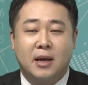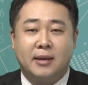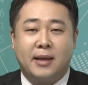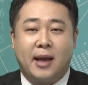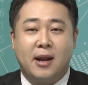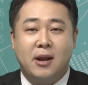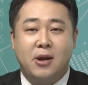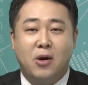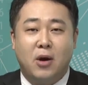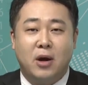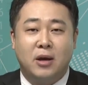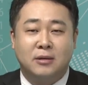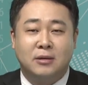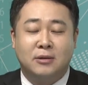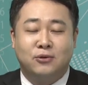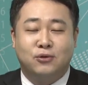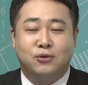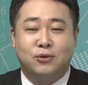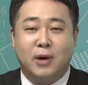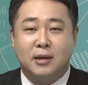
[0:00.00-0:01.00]

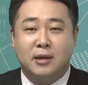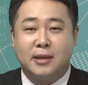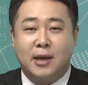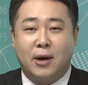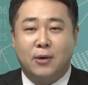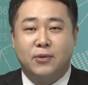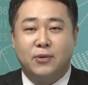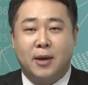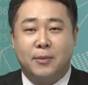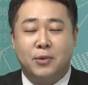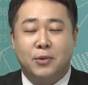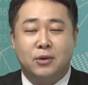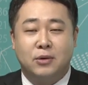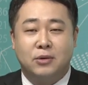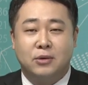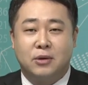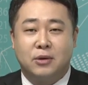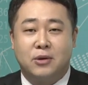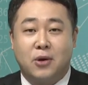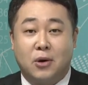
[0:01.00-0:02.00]
달려가는 구간이
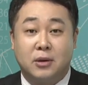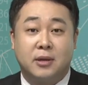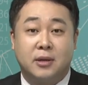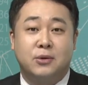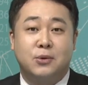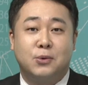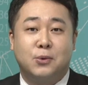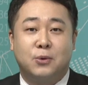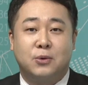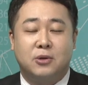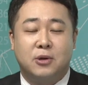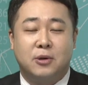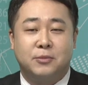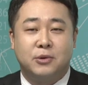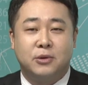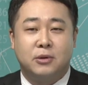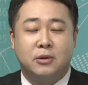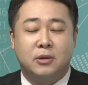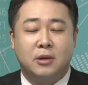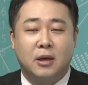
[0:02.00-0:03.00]
나온다면 저는 역사적
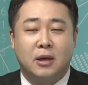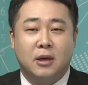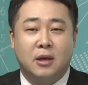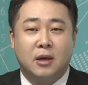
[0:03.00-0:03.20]
고점은